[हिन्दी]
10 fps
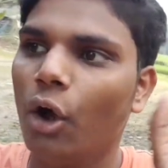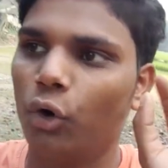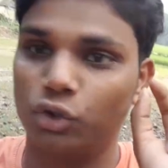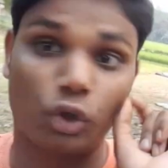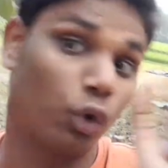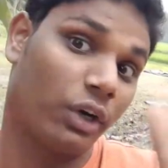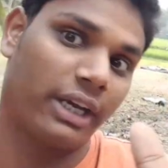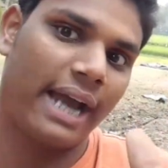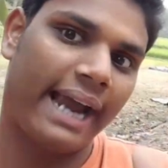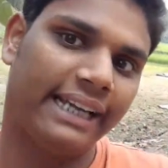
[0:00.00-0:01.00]
उसको तोड़ेंगे
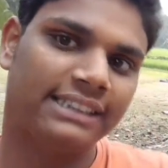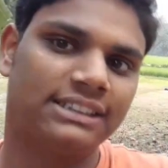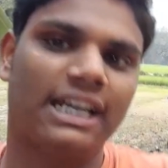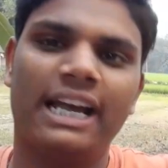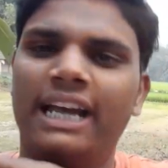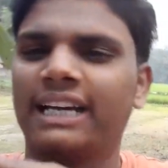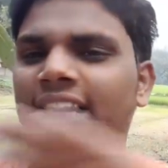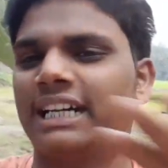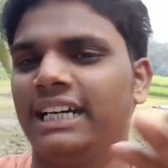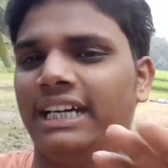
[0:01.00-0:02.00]
गाइस
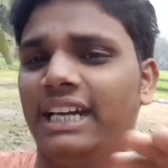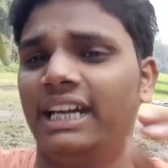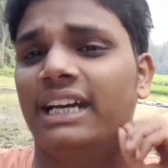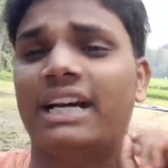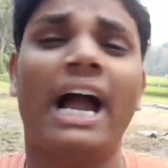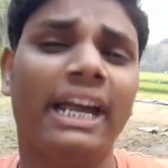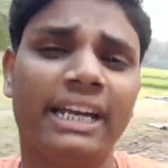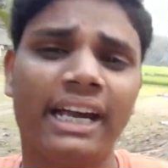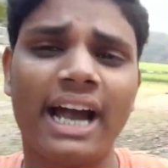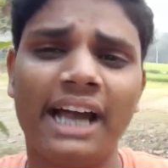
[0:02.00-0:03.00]
कटेंगे
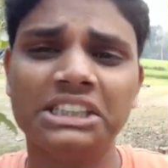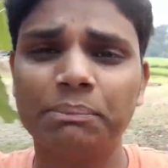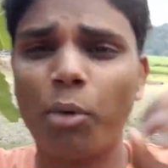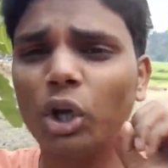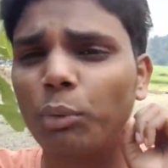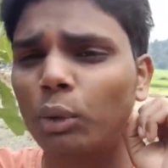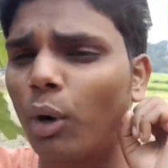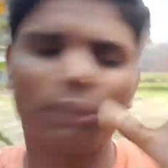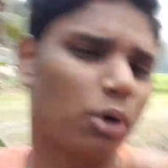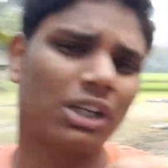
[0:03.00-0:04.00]
खाएंगे गाइस बहुत बहुत
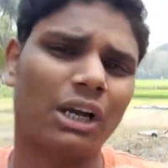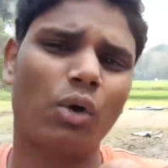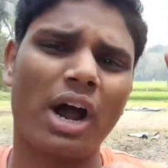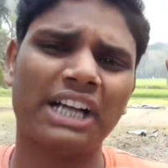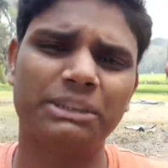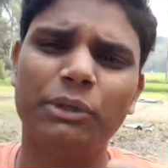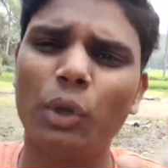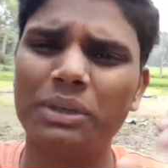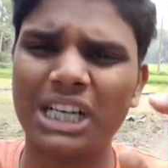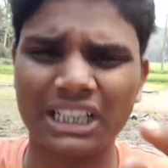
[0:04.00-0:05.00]
बहुत मज़ेदार होगा गाइस वीडियो
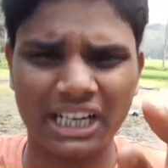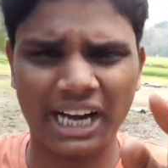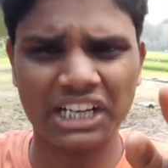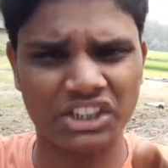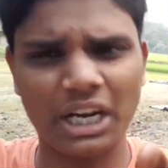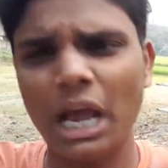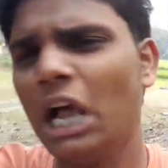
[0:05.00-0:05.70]
में साथ रहना गाइस ठीक है